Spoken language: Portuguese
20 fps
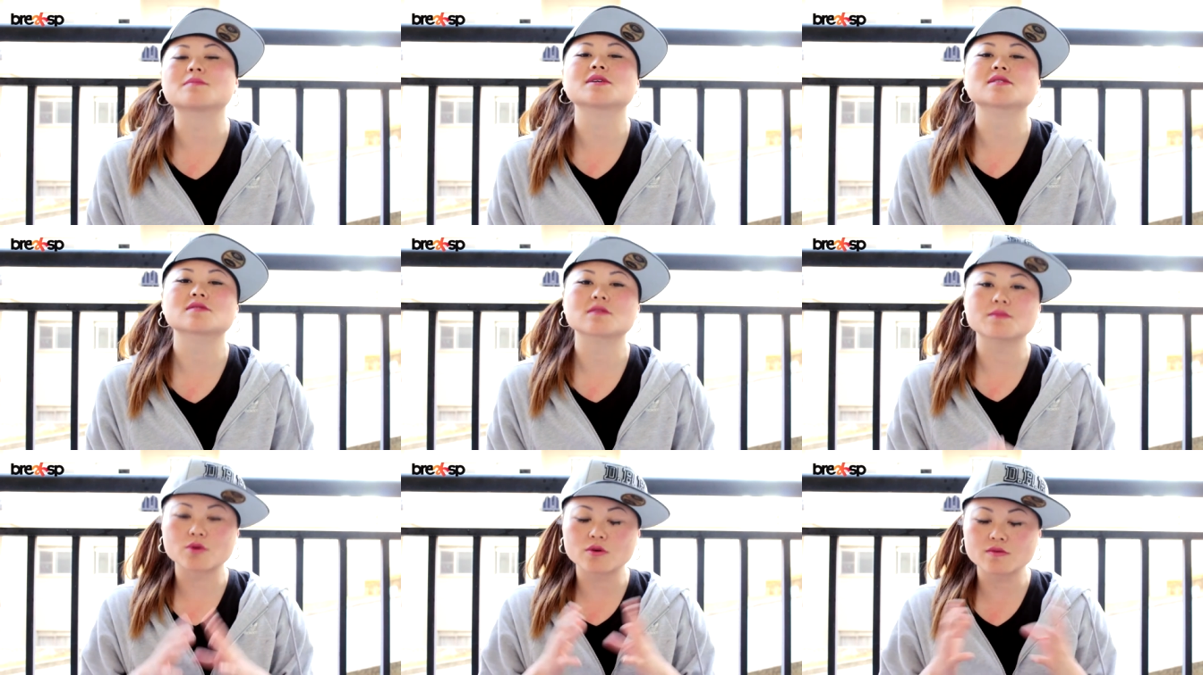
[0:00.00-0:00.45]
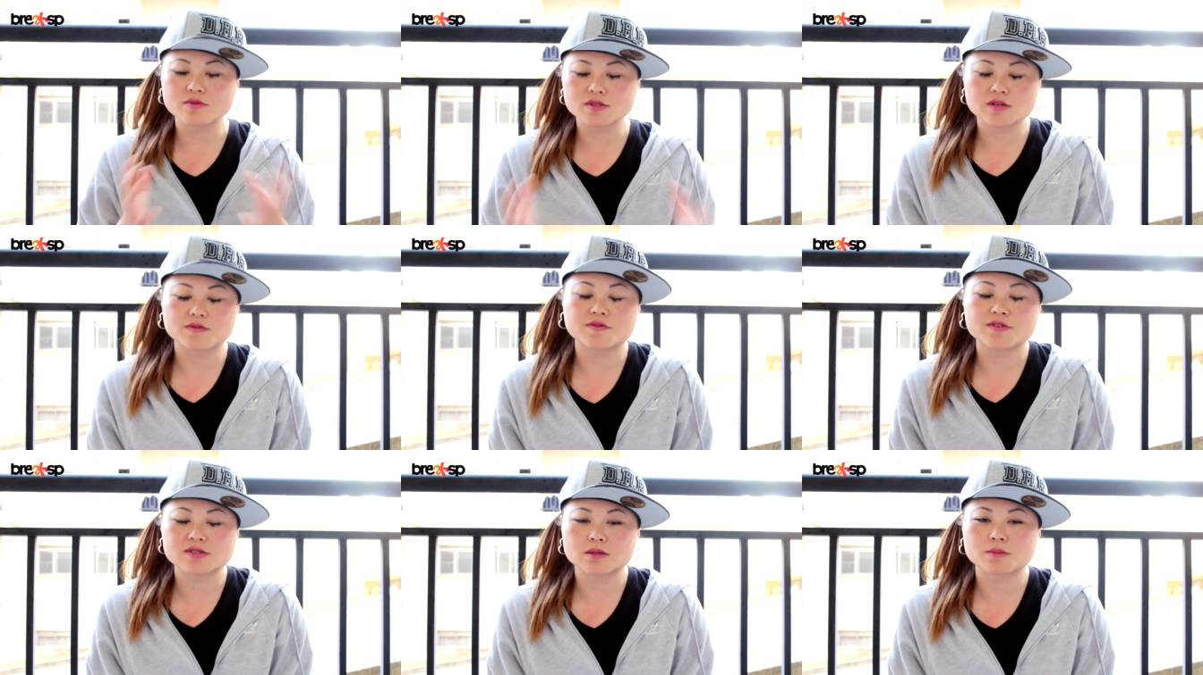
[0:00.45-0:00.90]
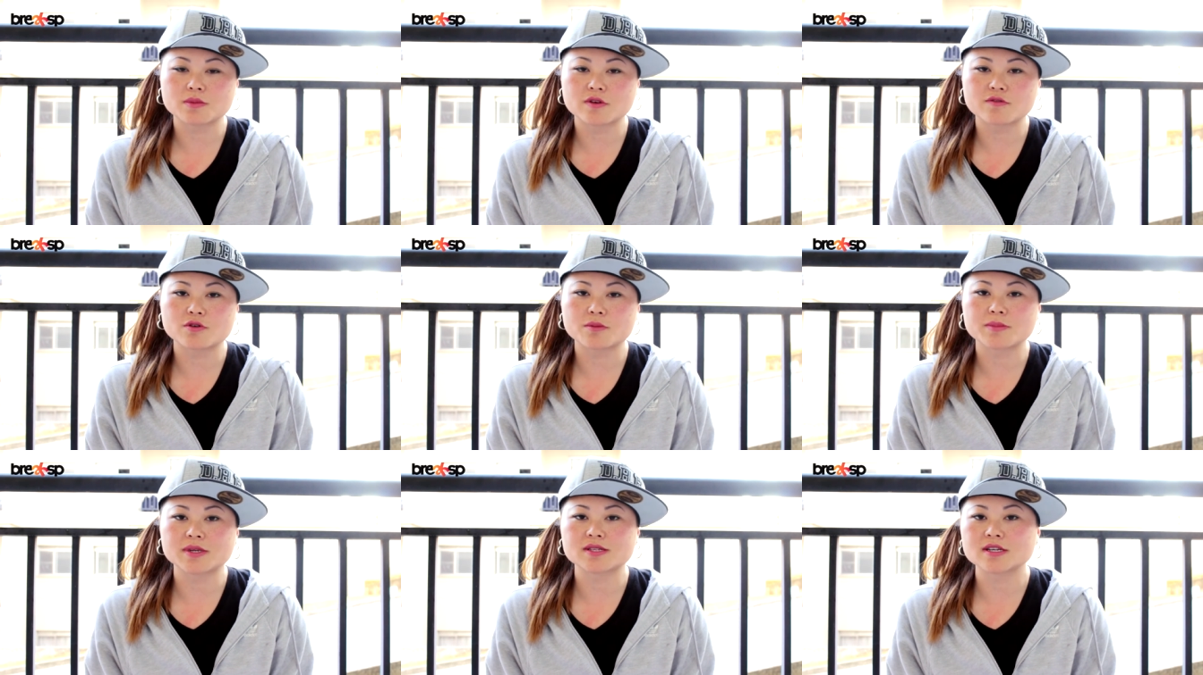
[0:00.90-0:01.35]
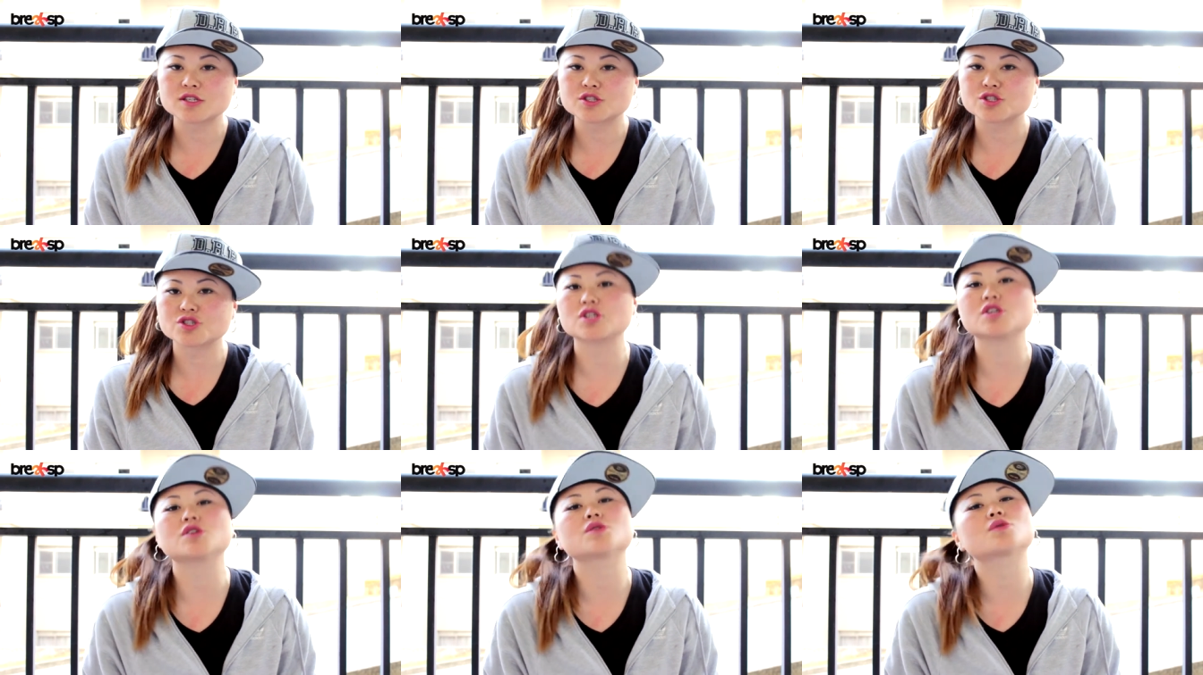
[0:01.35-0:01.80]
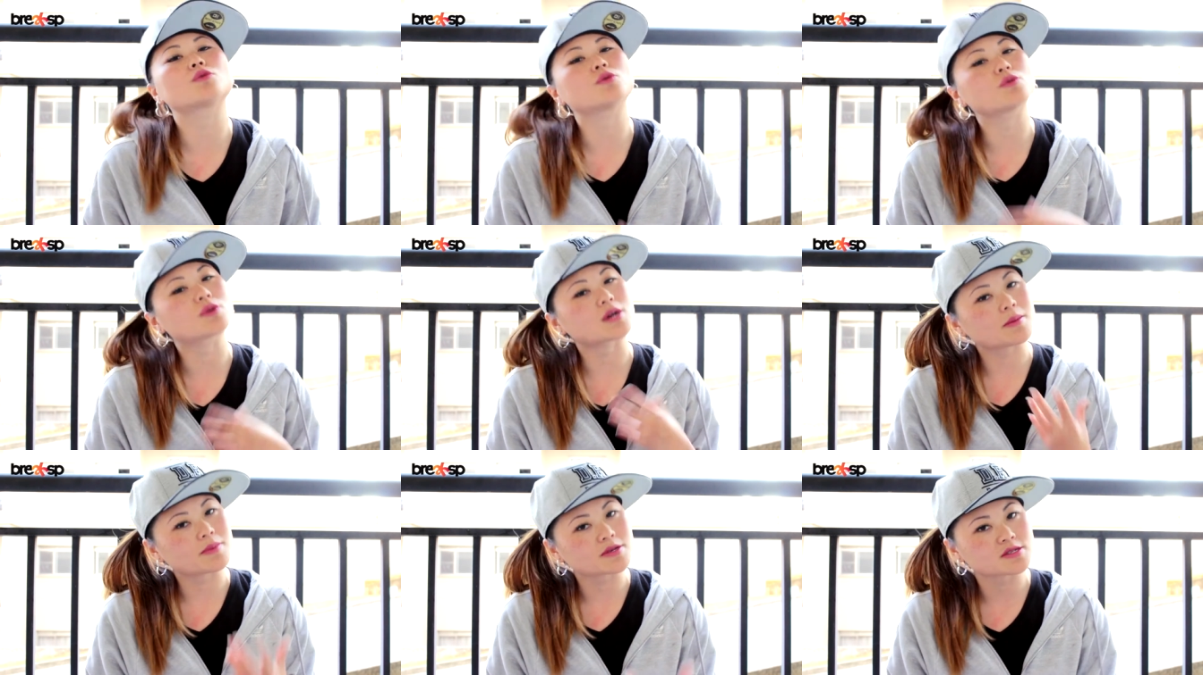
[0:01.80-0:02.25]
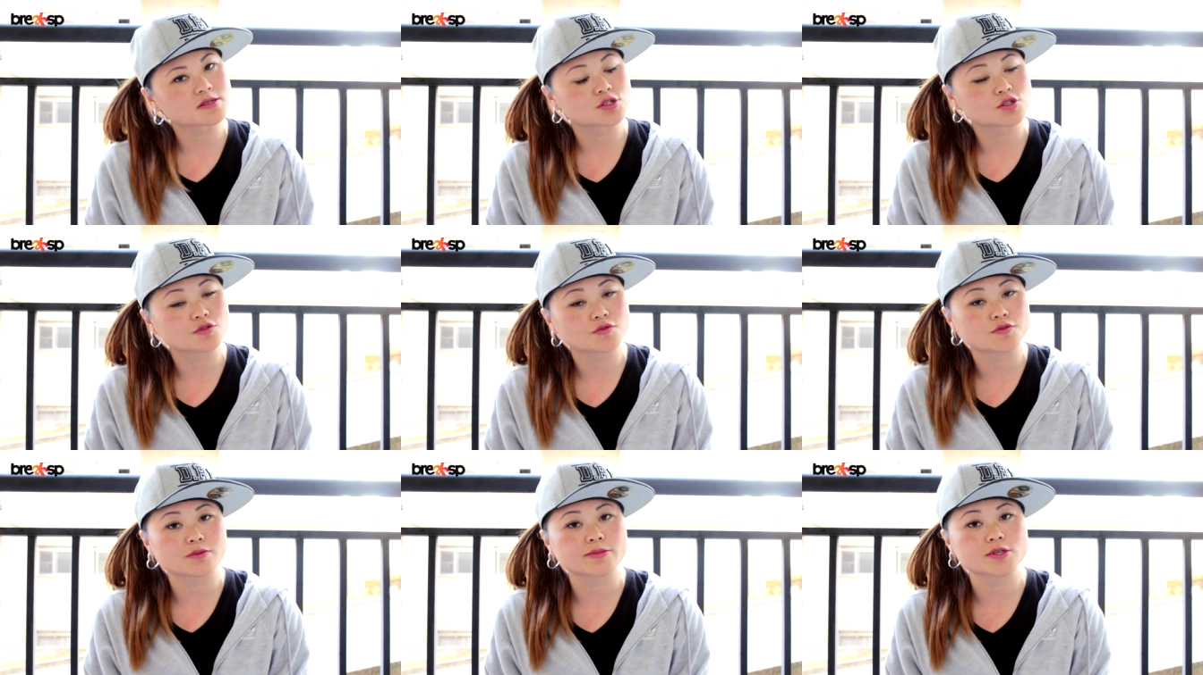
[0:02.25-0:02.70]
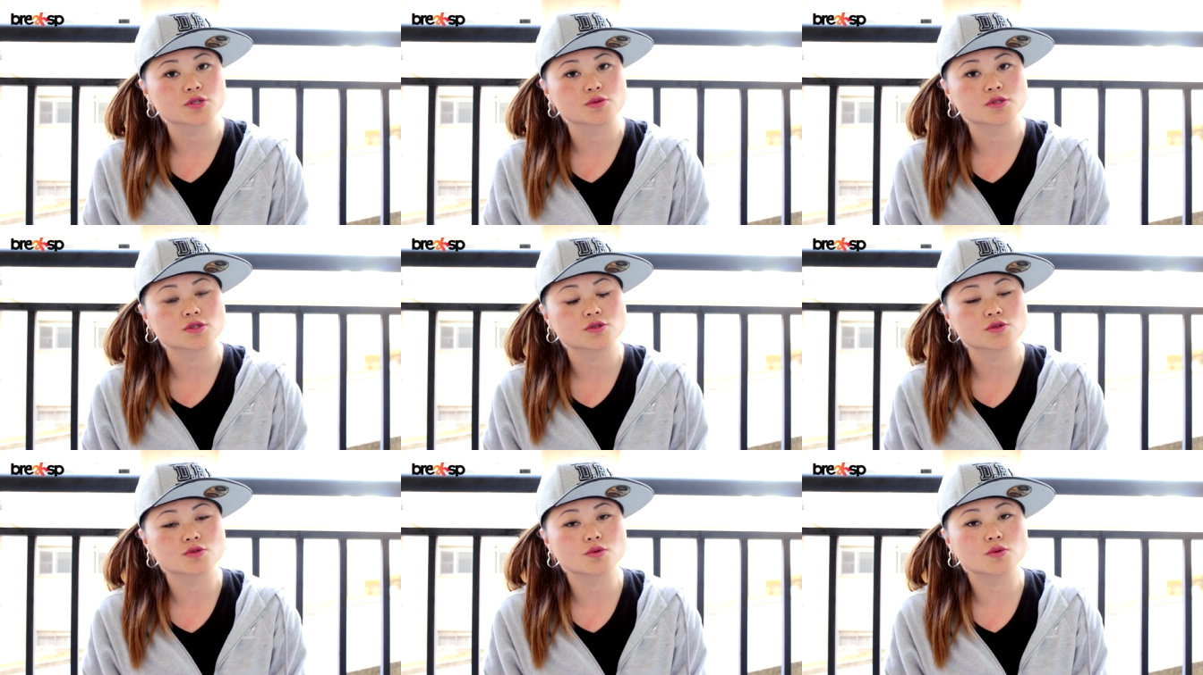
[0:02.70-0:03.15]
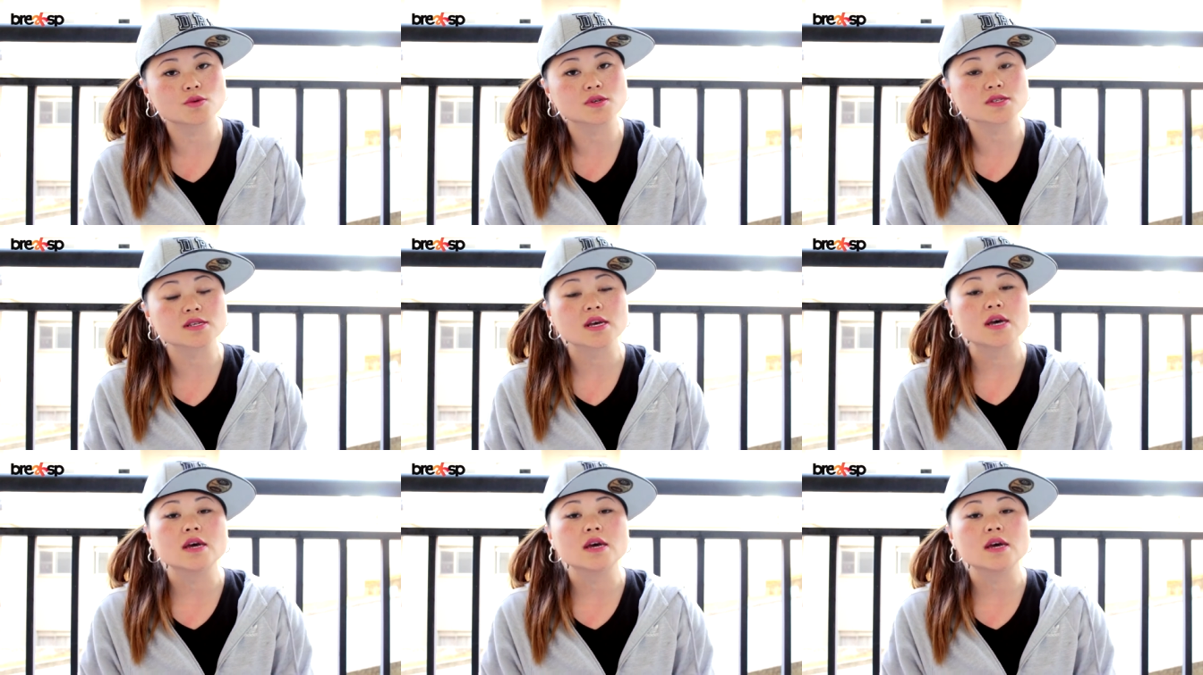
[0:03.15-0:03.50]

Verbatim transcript: mas é bom você fazer bem formatadinho, colocar bastante informações tuas